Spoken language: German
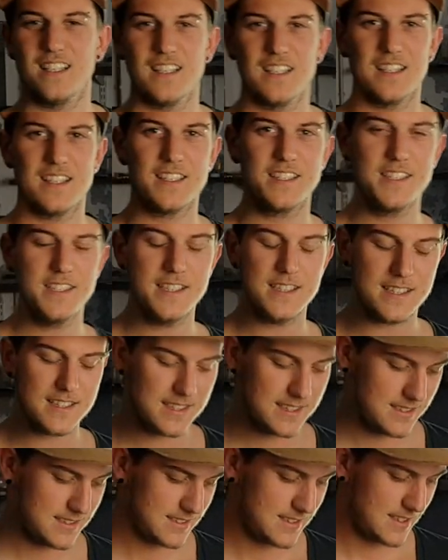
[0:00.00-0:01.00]
hier
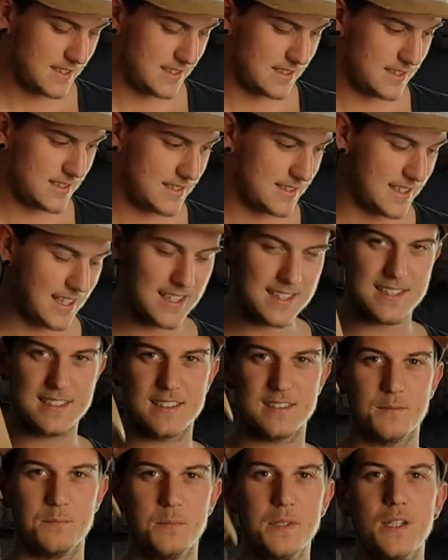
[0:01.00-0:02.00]

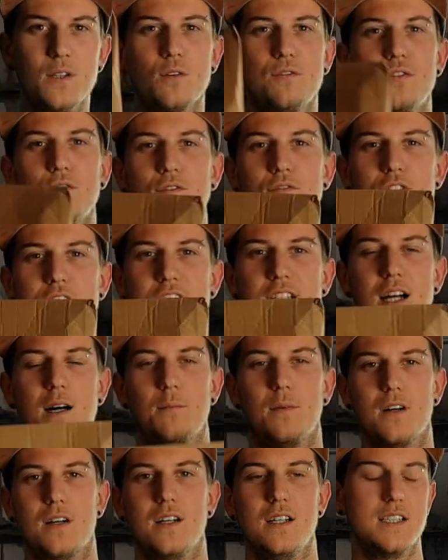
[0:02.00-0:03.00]
das Mikrofon für die
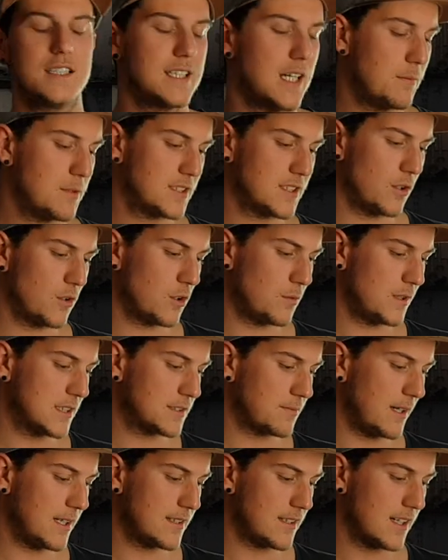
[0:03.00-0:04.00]
Kamera. Ich habe jetzt auch noch mal
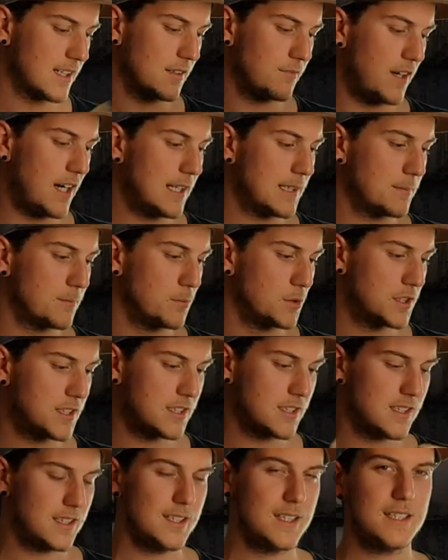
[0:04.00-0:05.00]
zwei Tage warten
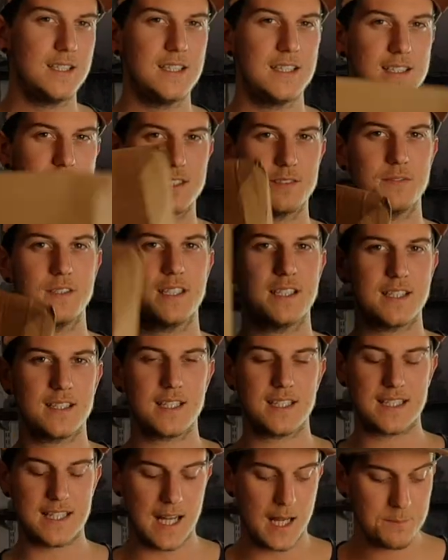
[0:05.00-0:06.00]
müssen.
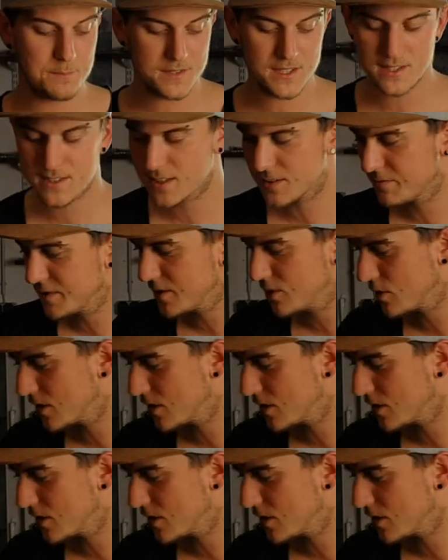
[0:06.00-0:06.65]
Deswegen kam dieses Video